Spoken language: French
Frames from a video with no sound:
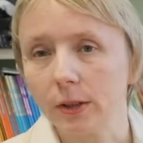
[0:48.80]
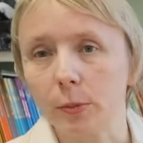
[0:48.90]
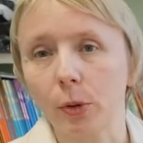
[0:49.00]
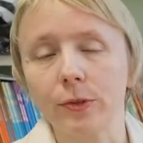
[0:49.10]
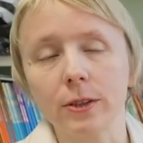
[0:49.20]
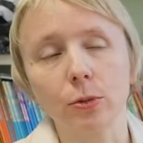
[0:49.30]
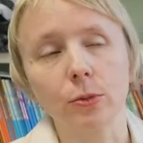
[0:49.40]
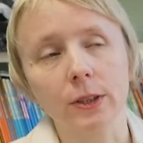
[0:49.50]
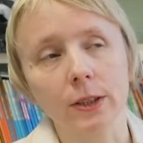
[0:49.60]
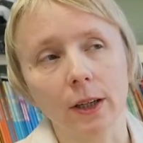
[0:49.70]
des professions
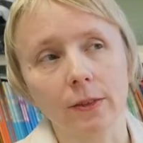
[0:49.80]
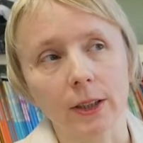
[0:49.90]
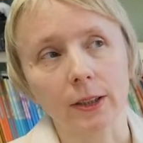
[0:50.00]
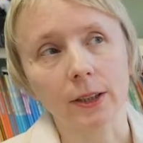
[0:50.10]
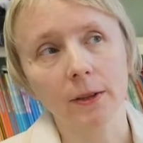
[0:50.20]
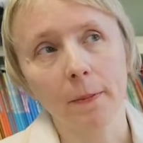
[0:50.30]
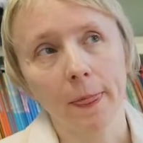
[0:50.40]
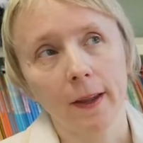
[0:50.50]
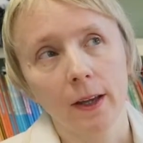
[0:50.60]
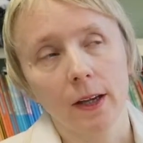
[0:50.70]
aussi très variées.
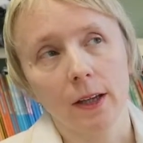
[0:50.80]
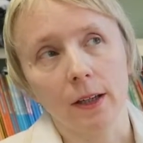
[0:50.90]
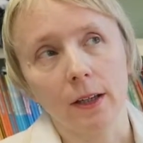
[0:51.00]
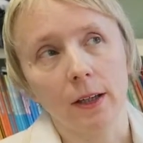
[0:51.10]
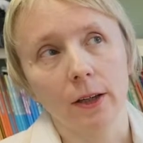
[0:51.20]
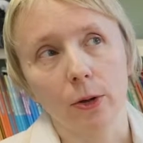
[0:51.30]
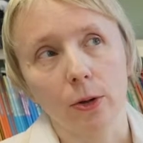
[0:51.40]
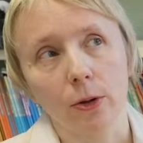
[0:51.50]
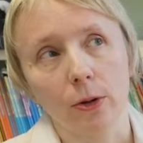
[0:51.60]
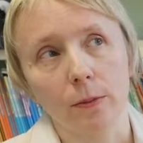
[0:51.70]
Et,
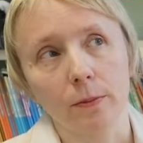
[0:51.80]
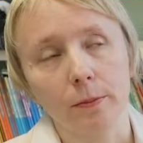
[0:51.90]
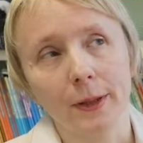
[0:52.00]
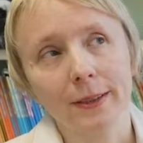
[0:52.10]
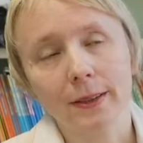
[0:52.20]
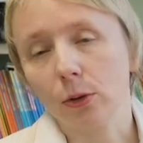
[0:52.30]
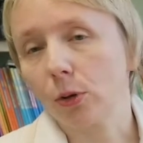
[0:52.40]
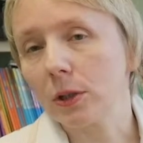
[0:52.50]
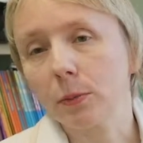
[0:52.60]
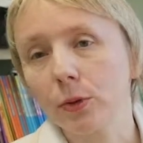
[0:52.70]
euh, mais ça
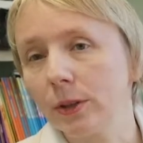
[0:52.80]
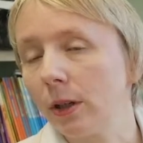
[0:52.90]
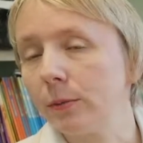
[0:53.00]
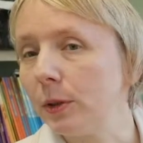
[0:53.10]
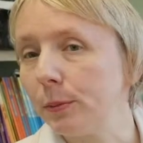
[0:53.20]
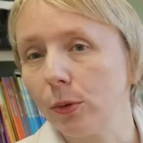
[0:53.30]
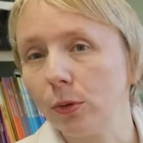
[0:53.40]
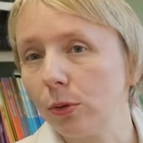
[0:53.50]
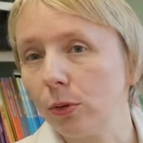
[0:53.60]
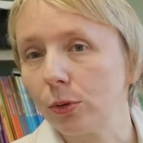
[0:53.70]
correspond aussi un petit peu
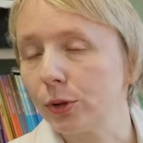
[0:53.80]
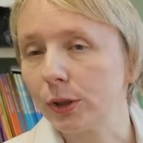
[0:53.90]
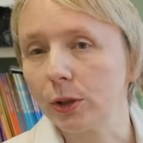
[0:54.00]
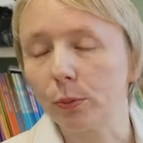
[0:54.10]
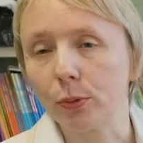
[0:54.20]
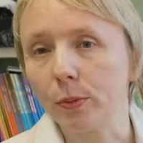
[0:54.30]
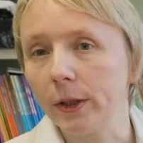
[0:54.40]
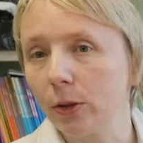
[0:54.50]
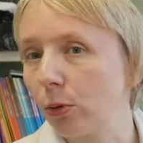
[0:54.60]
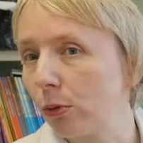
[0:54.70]
aussi au
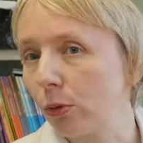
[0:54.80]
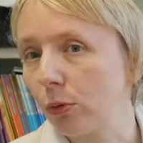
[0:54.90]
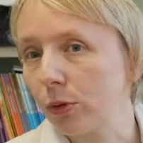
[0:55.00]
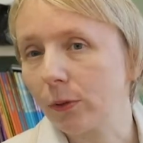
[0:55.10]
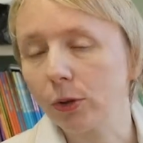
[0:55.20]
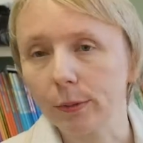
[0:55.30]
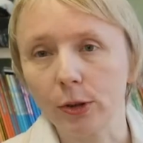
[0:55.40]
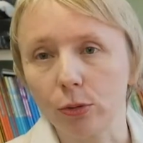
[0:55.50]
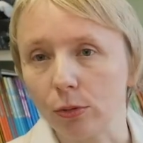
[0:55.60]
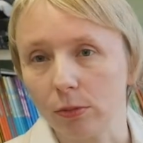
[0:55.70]
public que nous avons
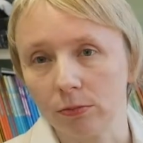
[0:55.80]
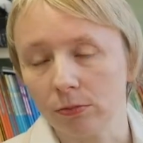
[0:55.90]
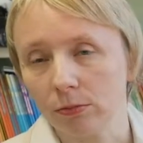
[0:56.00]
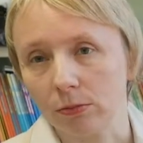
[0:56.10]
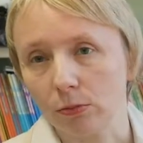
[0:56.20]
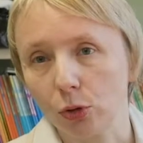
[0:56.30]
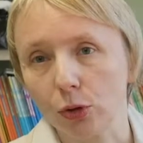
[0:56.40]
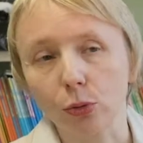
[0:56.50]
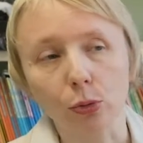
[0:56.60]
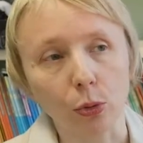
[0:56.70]
d'habitude. Dans
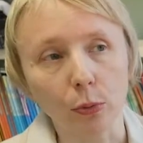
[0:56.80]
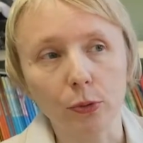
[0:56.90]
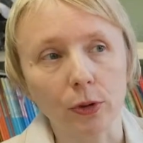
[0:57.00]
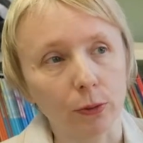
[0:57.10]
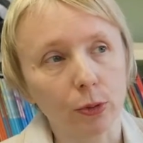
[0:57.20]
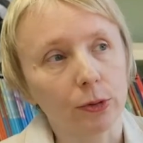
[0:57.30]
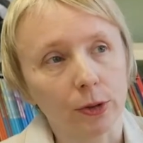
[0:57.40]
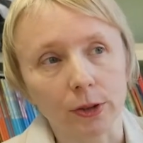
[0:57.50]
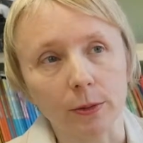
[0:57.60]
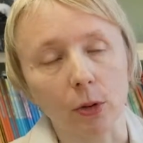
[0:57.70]
les autres groupes, nous avons
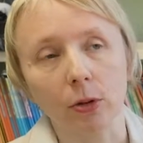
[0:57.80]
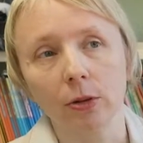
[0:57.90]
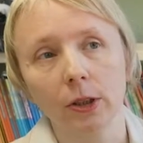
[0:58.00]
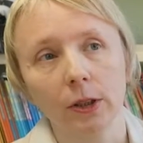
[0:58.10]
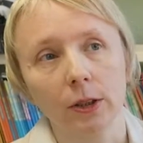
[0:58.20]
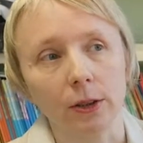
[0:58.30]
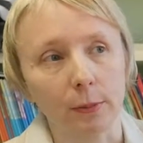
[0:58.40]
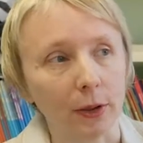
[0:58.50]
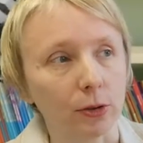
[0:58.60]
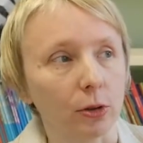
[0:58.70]
effectivement des
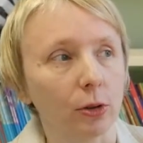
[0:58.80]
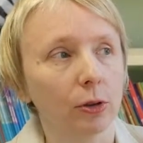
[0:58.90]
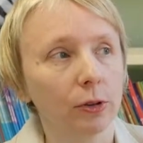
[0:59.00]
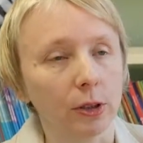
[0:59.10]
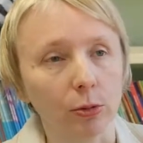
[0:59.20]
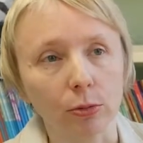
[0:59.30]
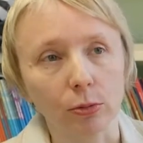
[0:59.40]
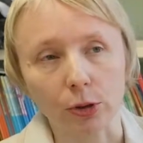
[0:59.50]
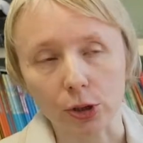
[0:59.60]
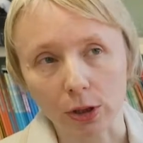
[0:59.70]
personnes qui
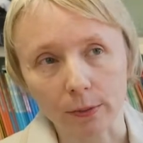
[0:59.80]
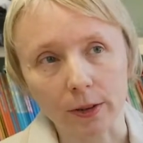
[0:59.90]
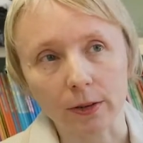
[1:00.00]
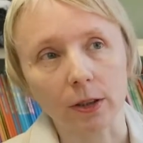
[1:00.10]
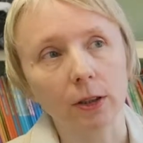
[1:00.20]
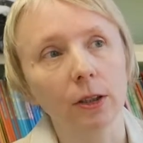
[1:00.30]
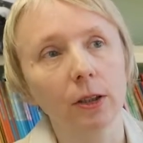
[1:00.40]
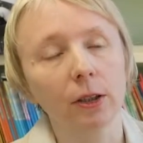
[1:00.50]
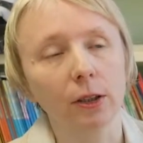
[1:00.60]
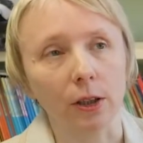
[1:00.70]
ont déjà un
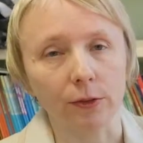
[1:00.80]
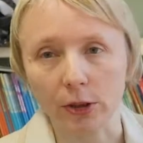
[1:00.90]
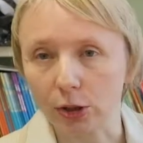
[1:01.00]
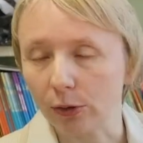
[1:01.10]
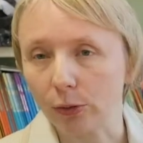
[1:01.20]
métier, qui avaient déjà une